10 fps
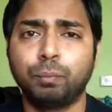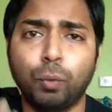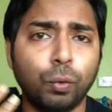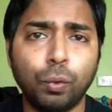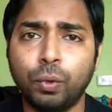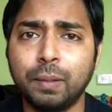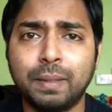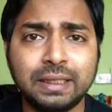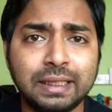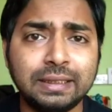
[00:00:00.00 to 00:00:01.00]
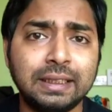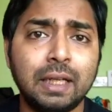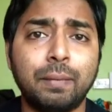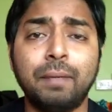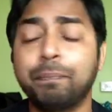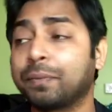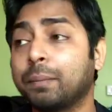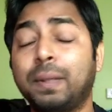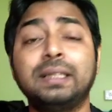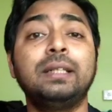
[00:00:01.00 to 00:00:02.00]
পনেরো কোটি বাজেটের সিনেমা
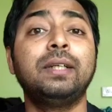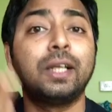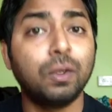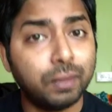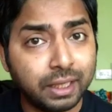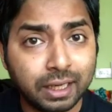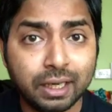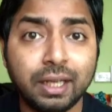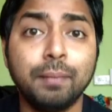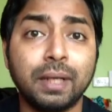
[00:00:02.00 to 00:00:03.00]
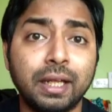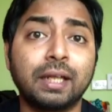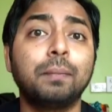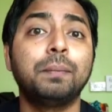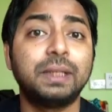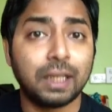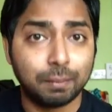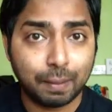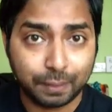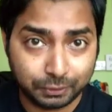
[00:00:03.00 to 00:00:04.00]
বাজেট রিকভারি করাটাই মানে একটা বিশাল
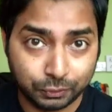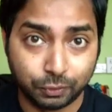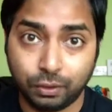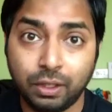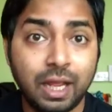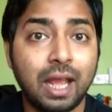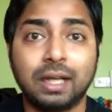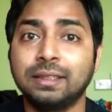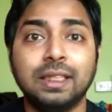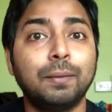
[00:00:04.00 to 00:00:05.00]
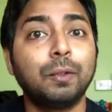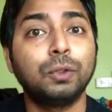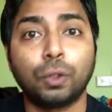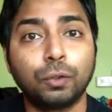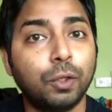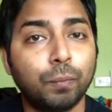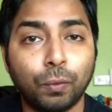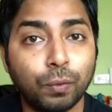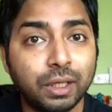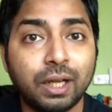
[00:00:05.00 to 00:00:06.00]
ব্যাপার ছিল একটা সিনেমা তো চট করে
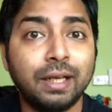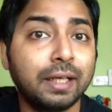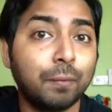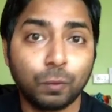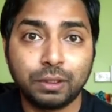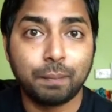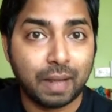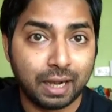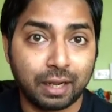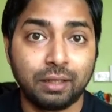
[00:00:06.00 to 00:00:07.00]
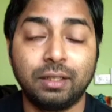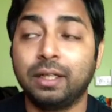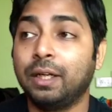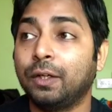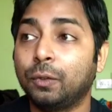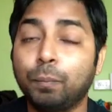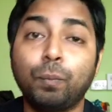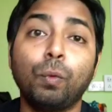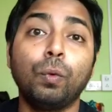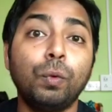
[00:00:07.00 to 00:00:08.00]
পনেরো কোটি টাকা ইনকাম করতে পারে না তো
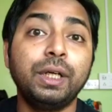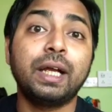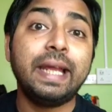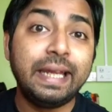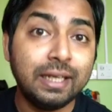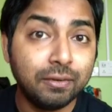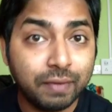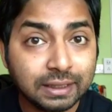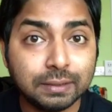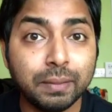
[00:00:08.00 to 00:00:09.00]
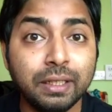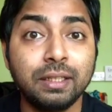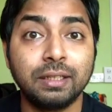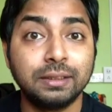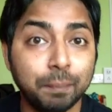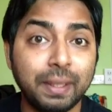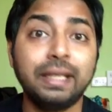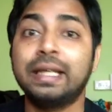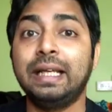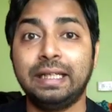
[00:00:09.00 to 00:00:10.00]
পনেরো কোটি টাকা ইনভেস্টমেন্ট যে
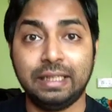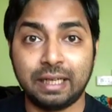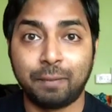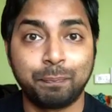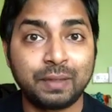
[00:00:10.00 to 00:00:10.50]
মেন্টালিটিটা